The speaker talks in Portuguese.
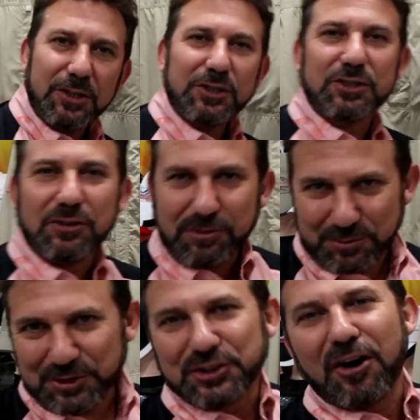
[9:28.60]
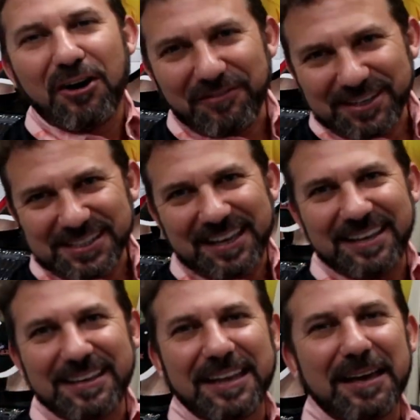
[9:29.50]
jo jovens
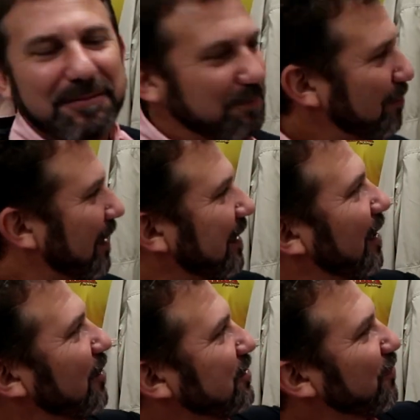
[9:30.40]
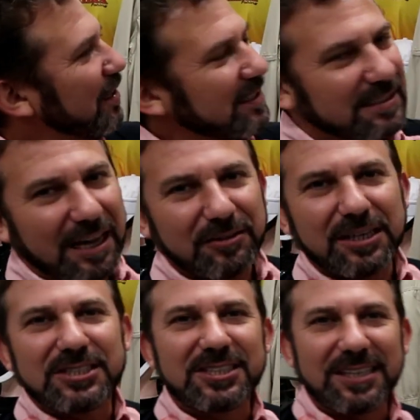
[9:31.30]
aí, né? Material diferenciado
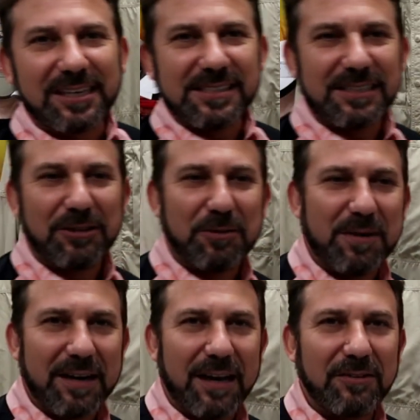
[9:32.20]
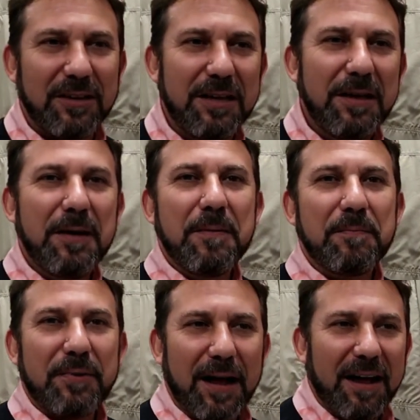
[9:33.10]
que a gente está lançando no mercado aí
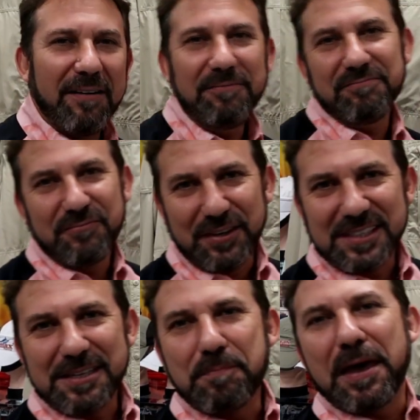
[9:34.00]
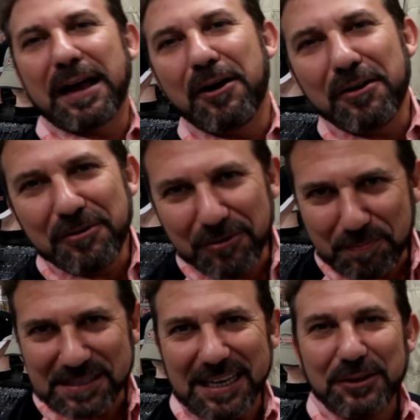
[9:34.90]
para ver se pega o
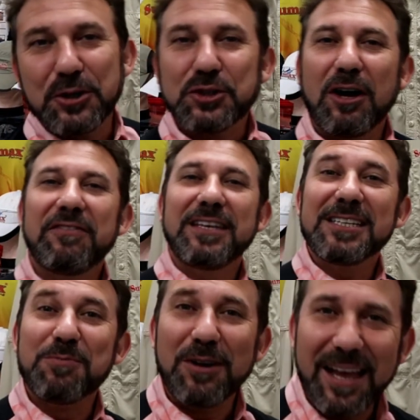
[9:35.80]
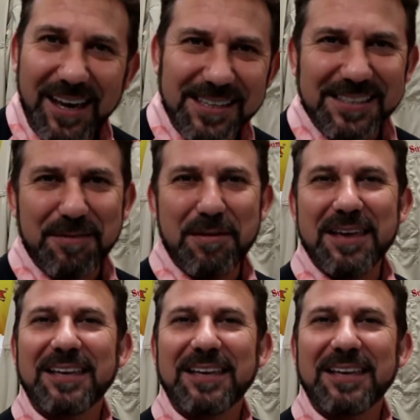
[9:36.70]
pescador jovem e as mulheres também.